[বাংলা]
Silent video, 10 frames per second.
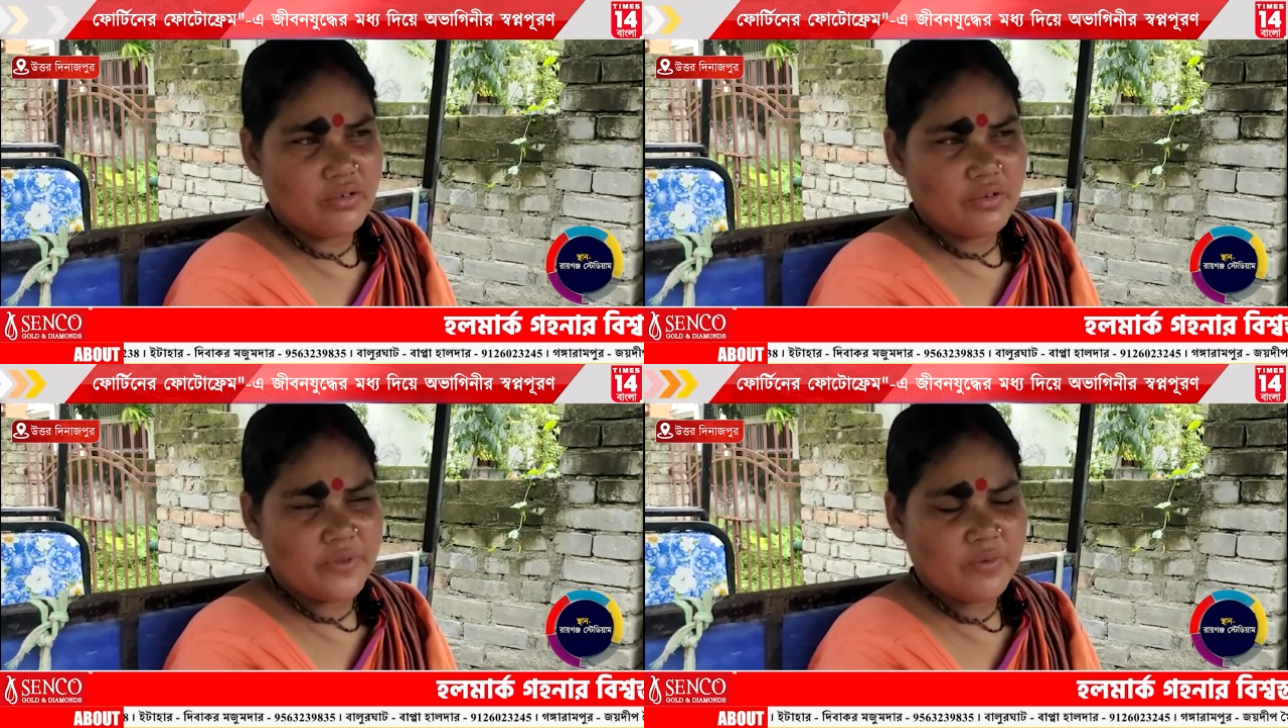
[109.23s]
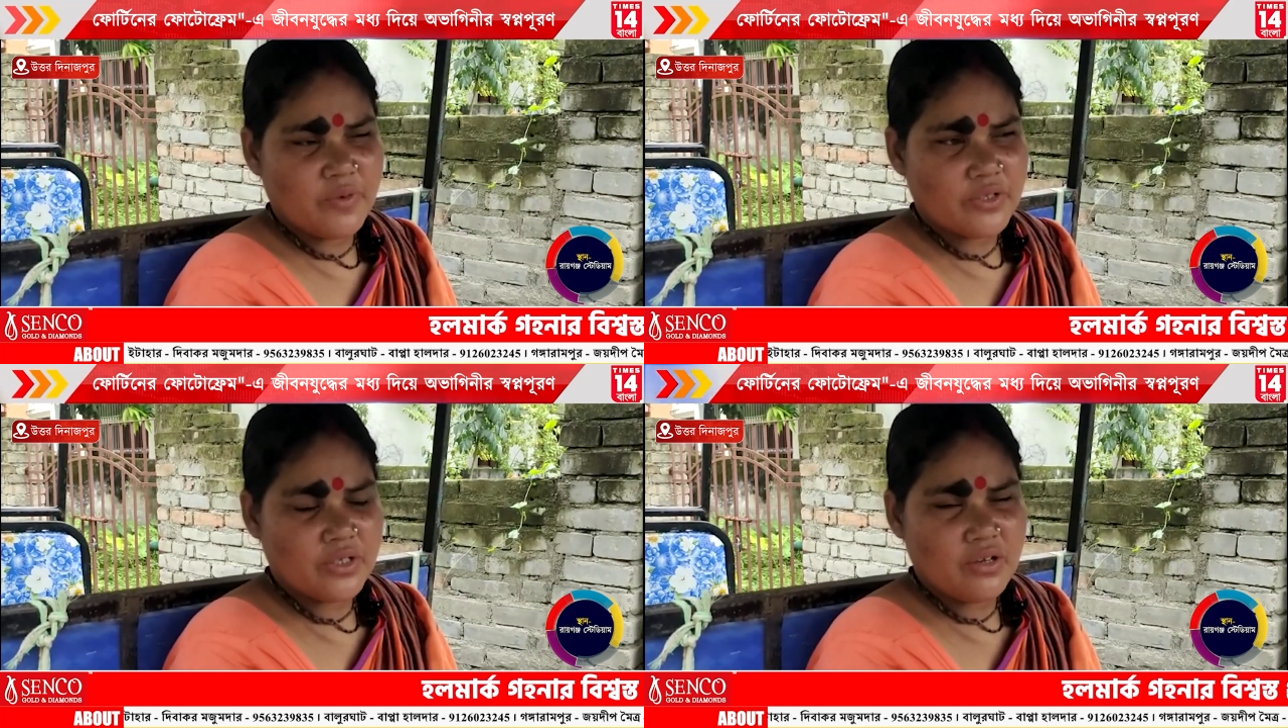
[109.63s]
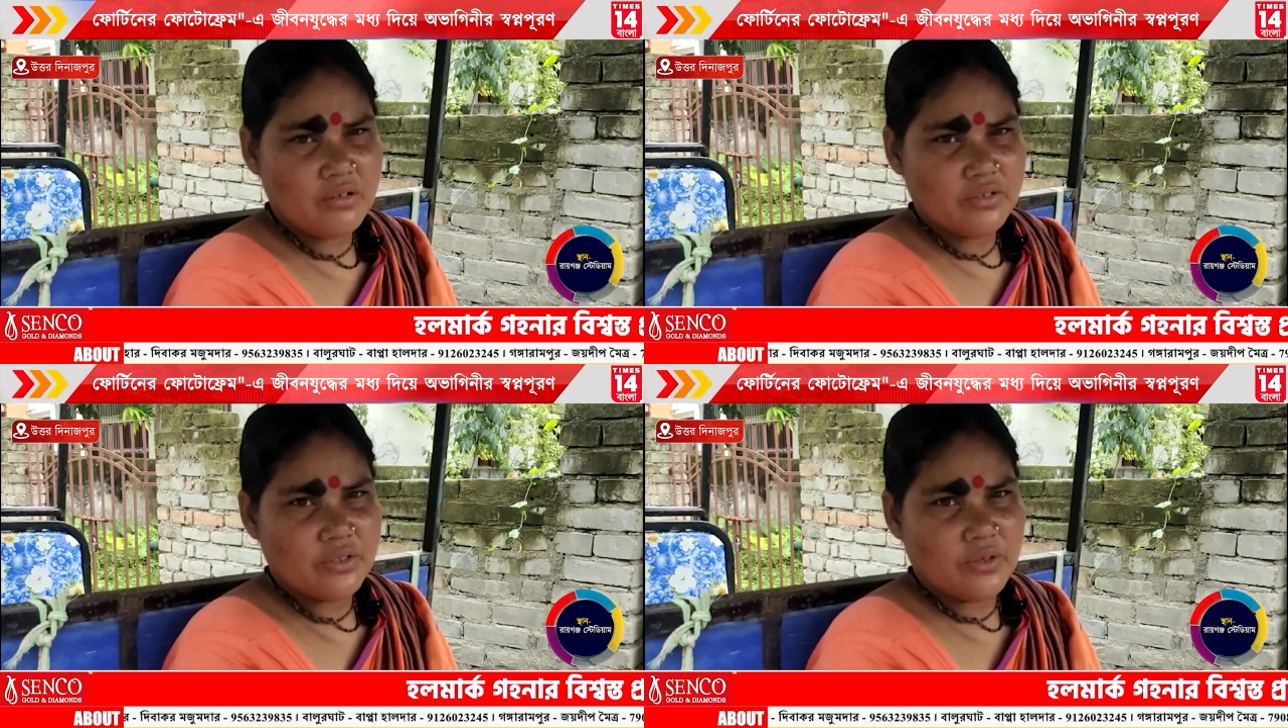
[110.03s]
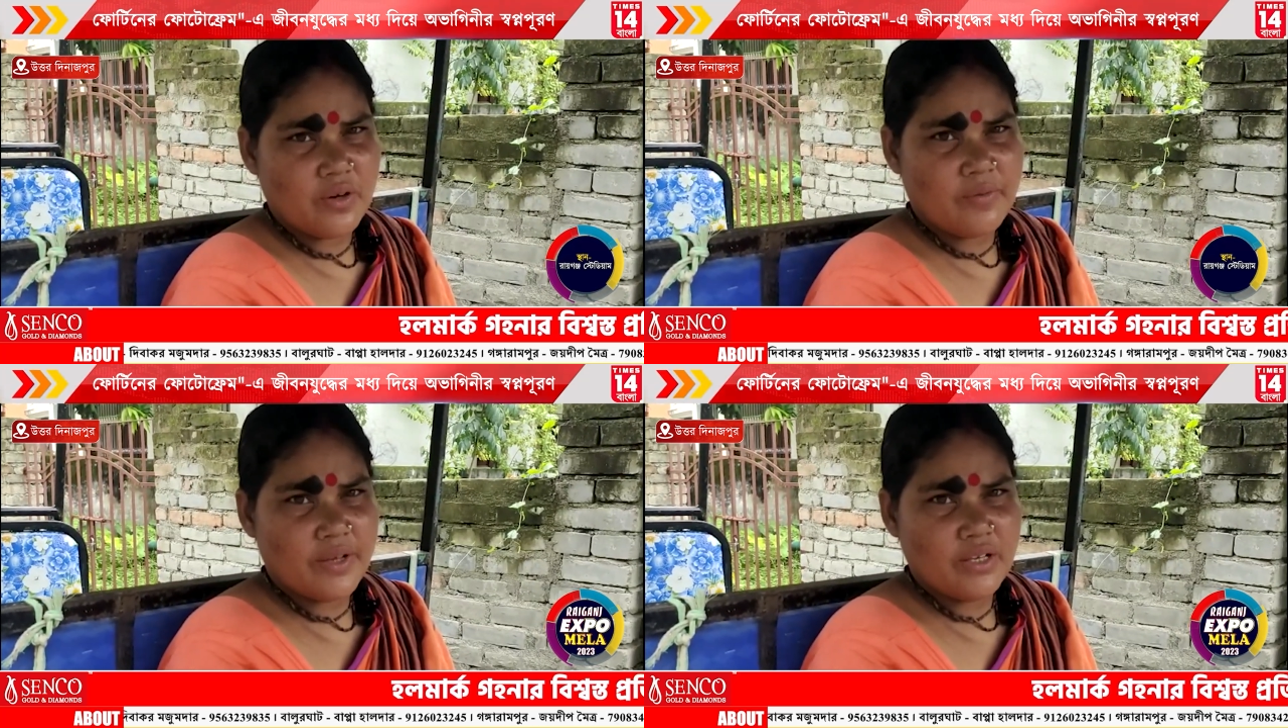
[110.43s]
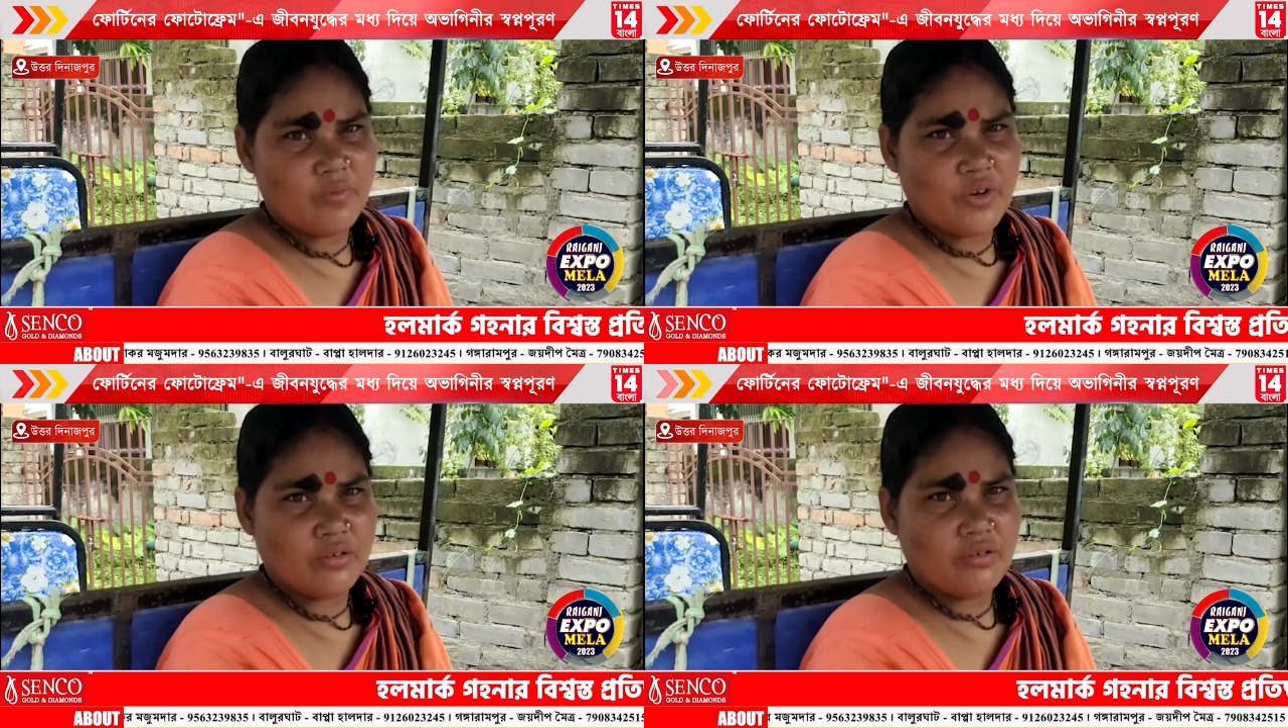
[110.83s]
কবজা মহোৎসব সোনাবাড়ি
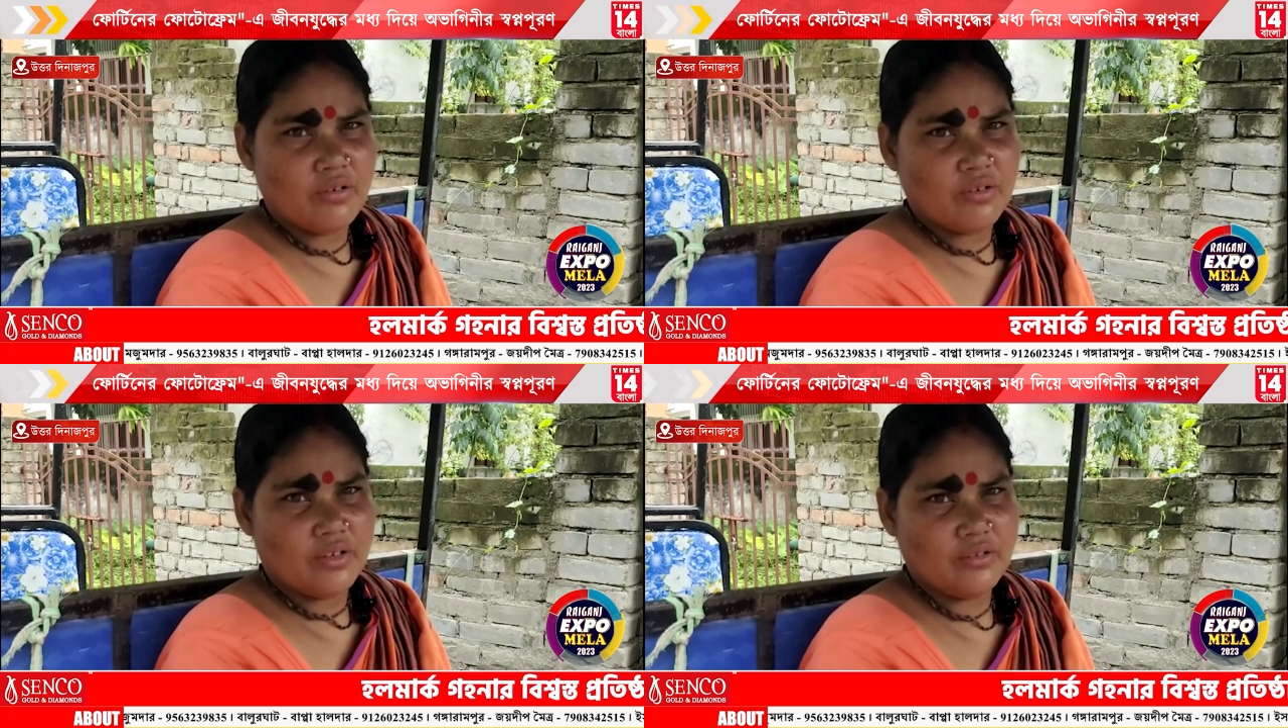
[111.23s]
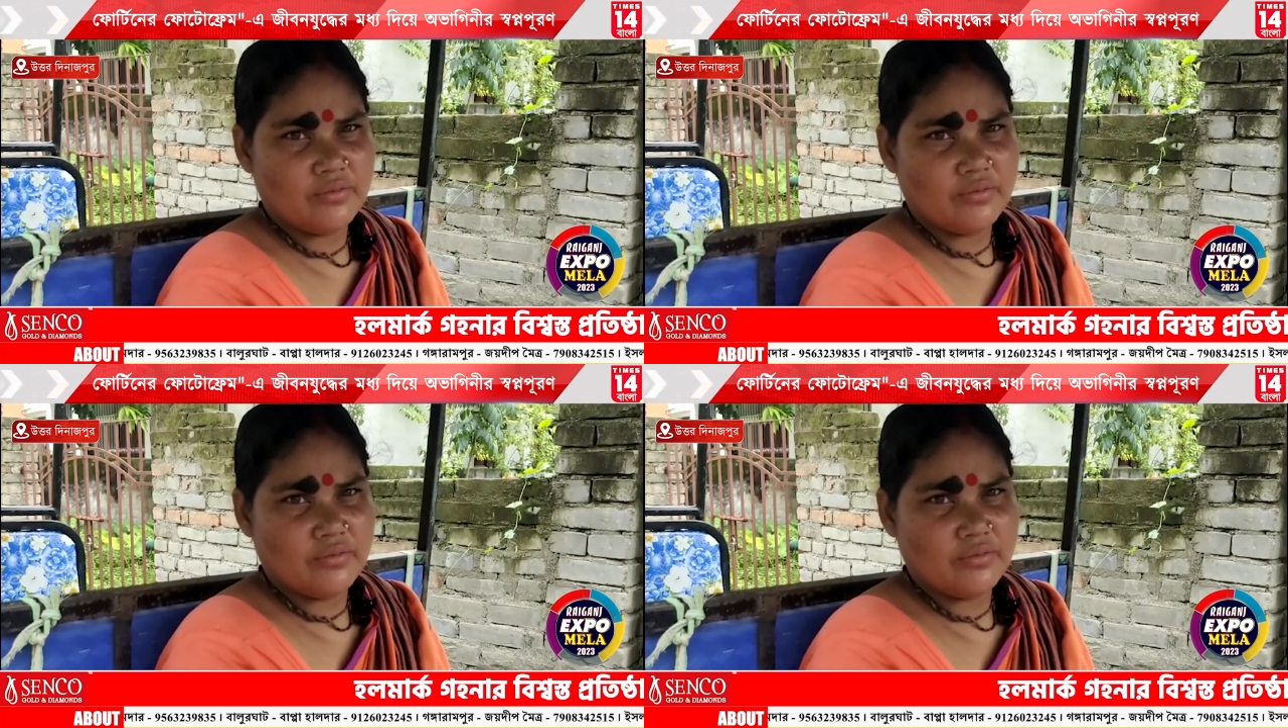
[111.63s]
মহান কলোনি